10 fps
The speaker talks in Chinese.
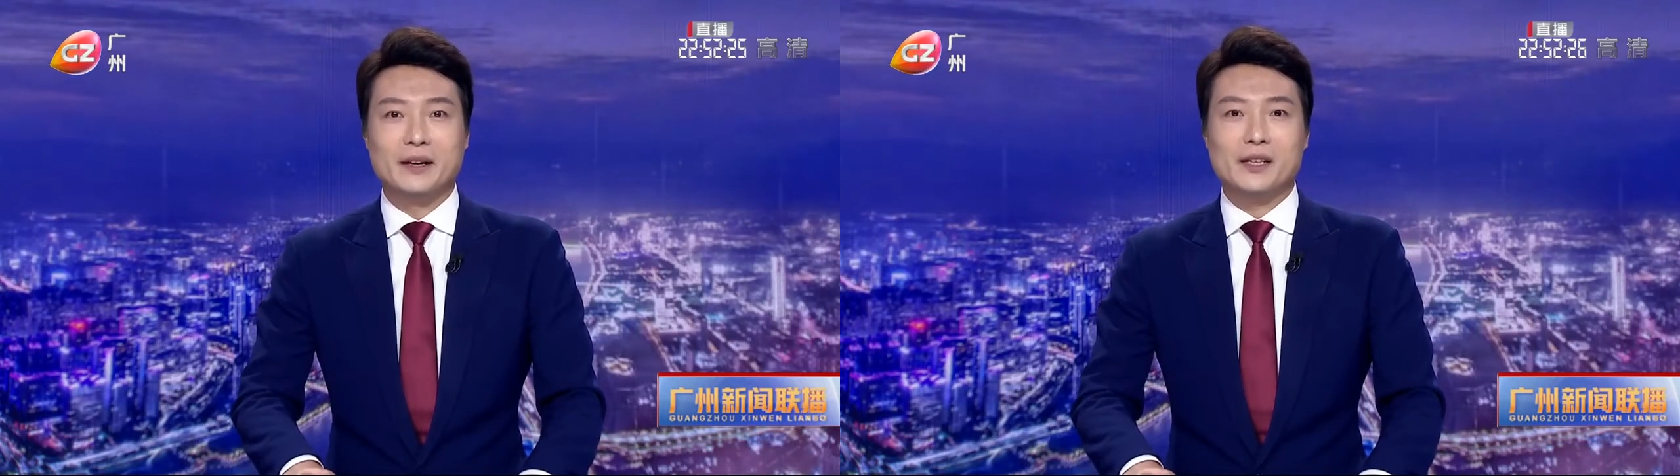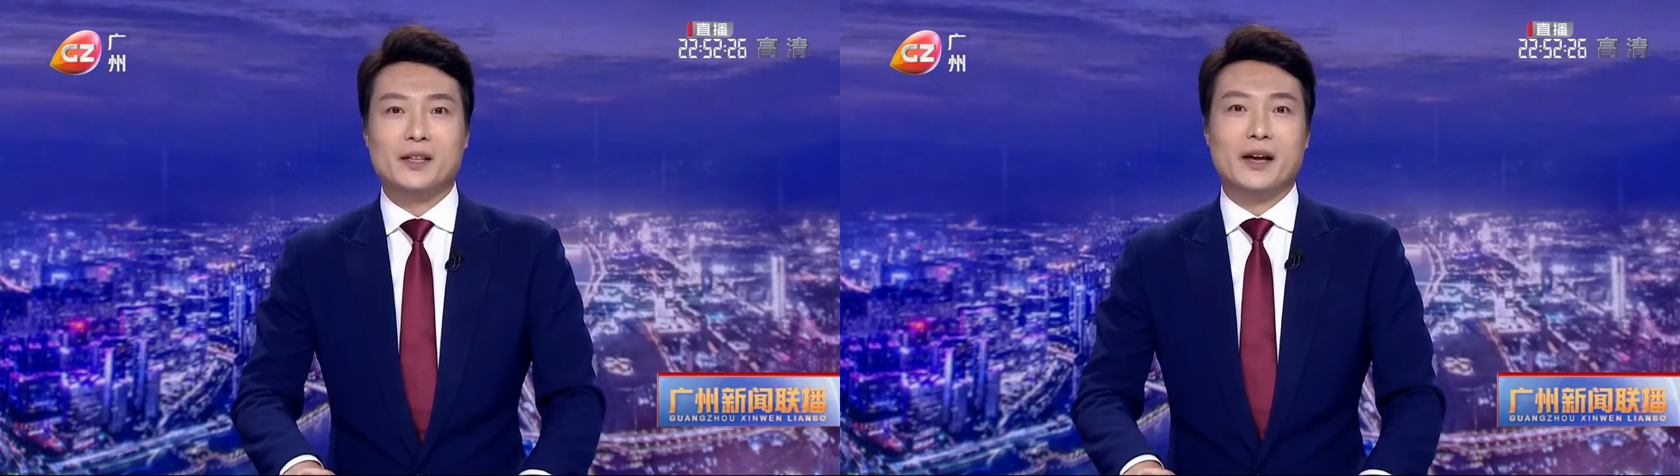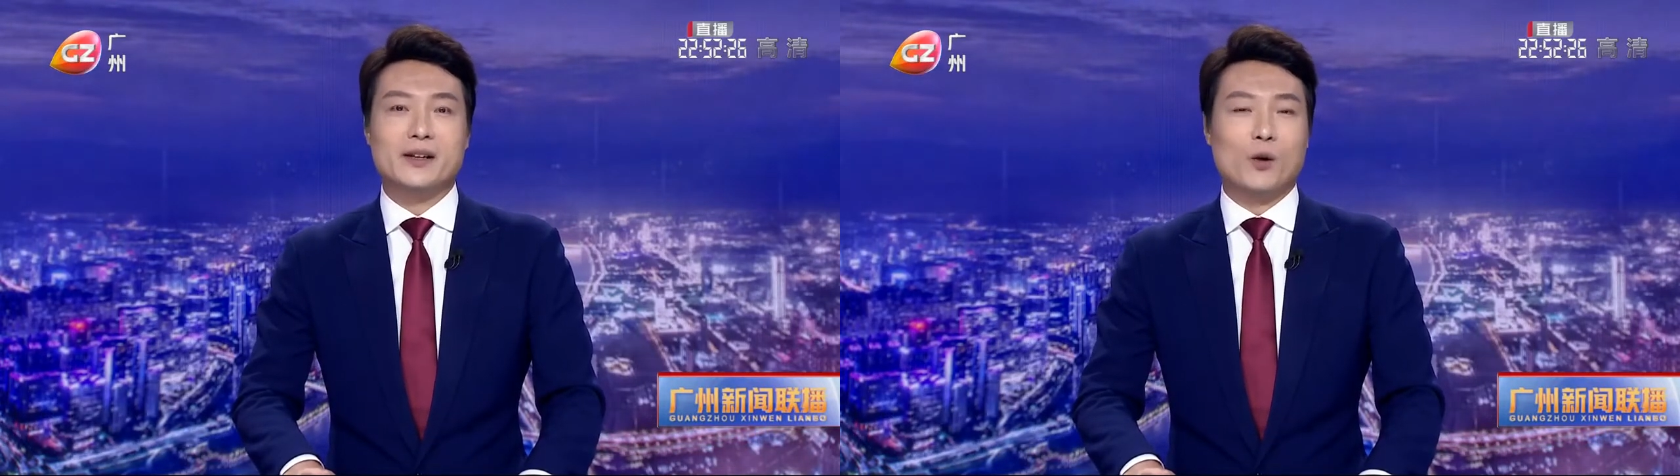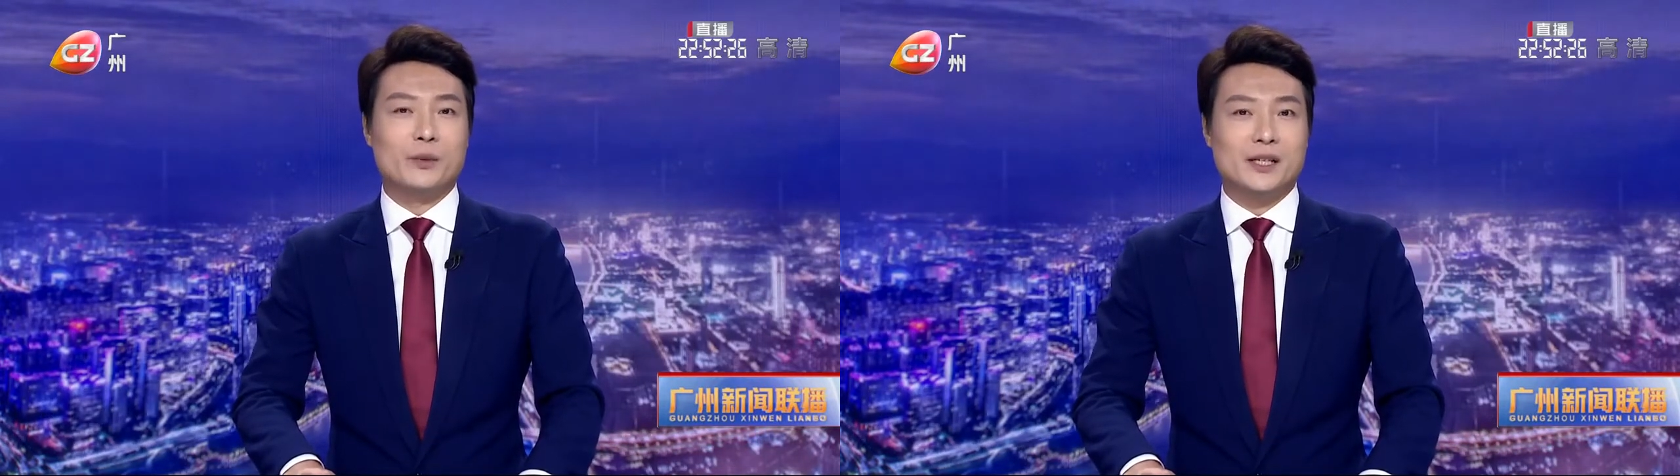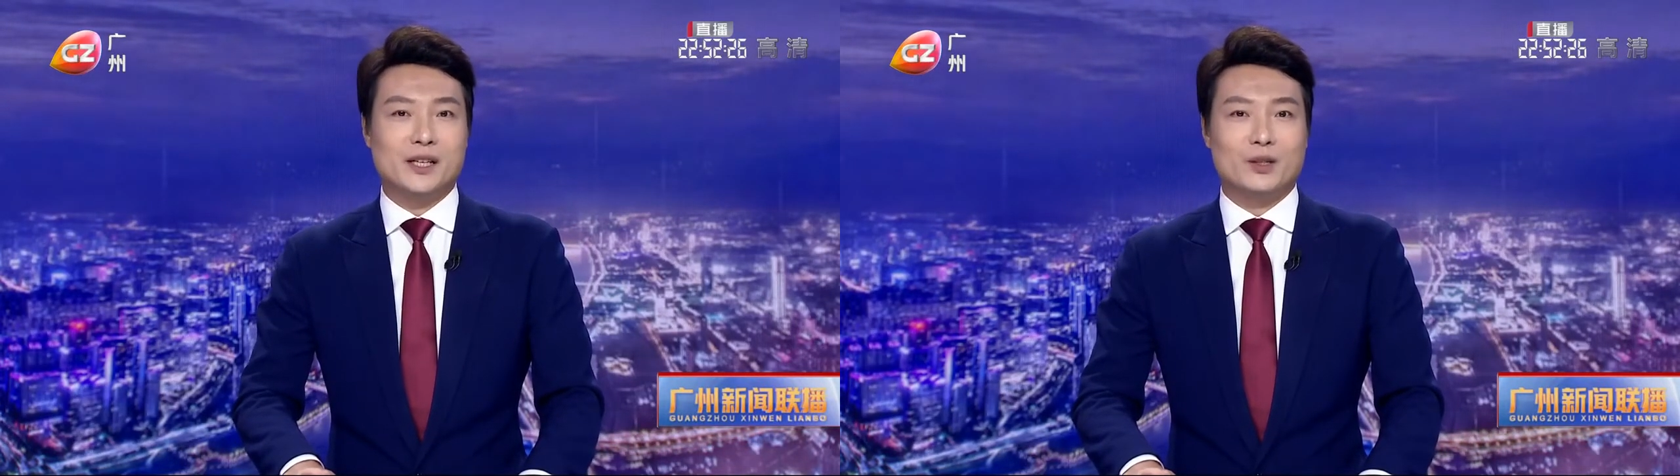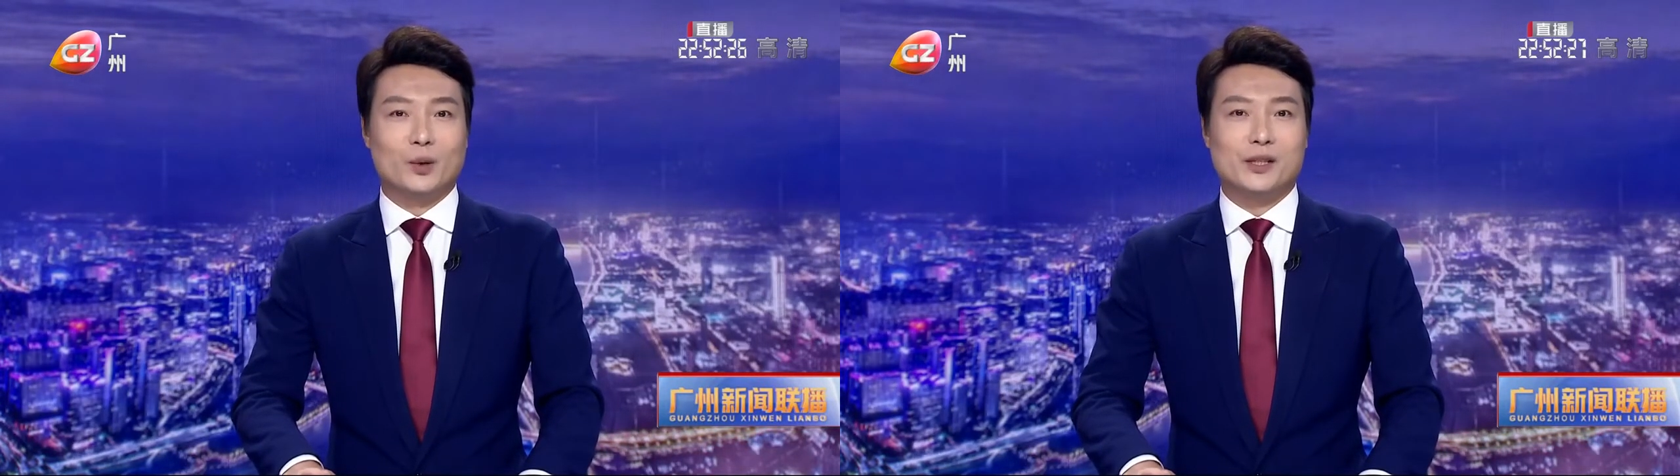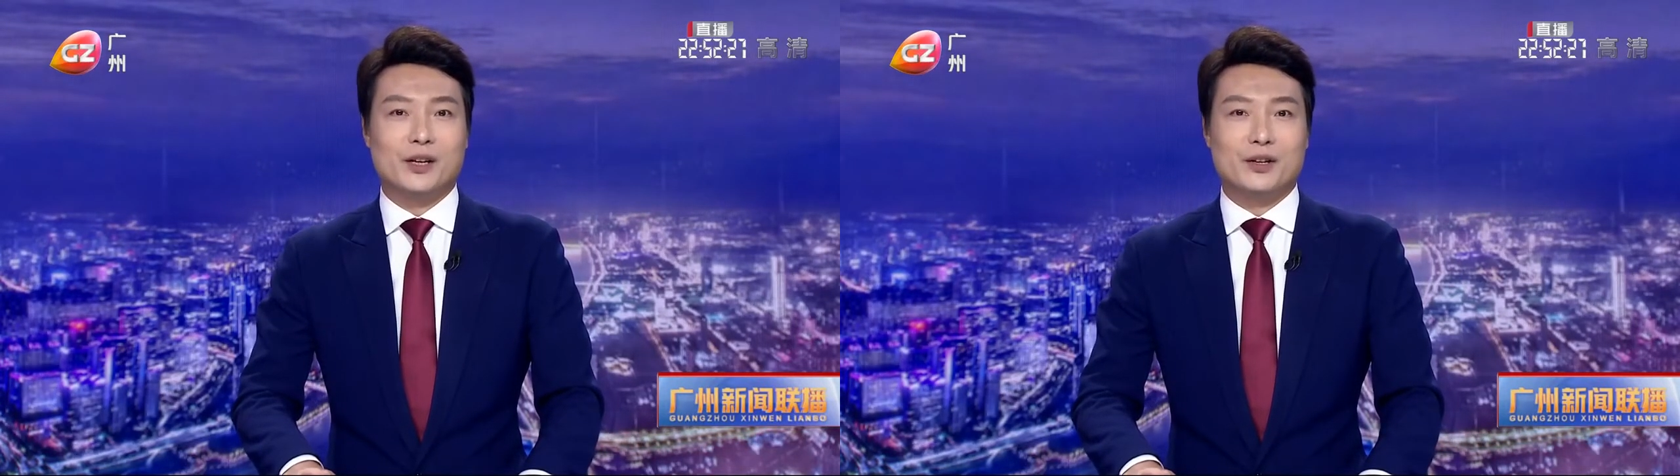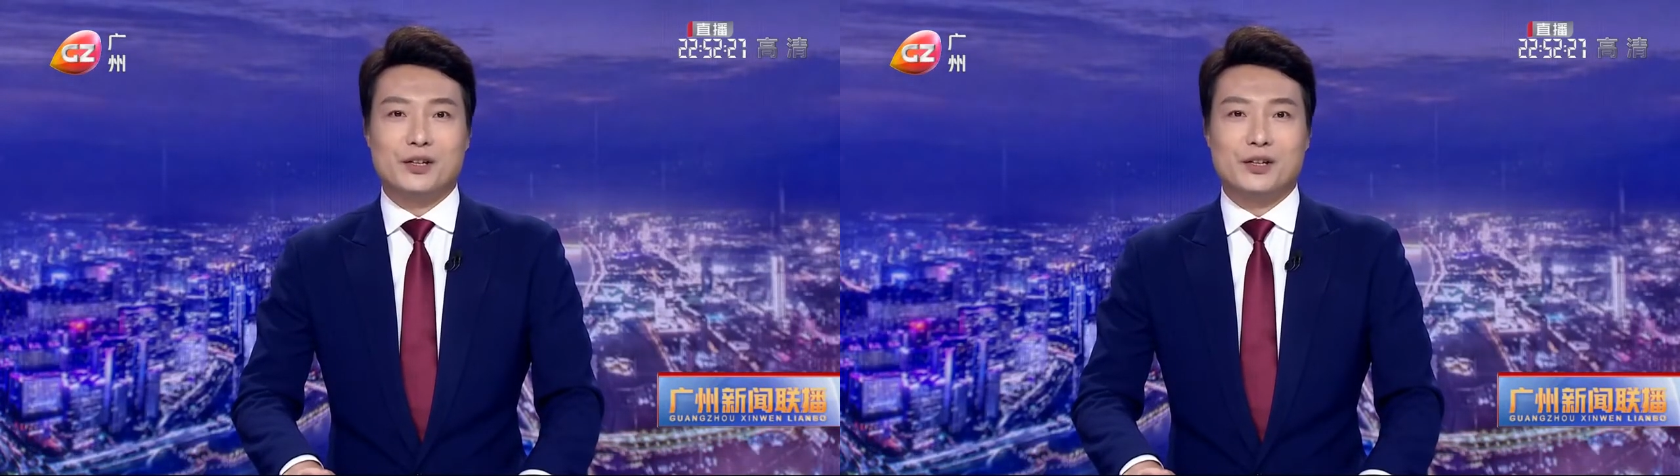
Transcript: 今天，让我们一起走进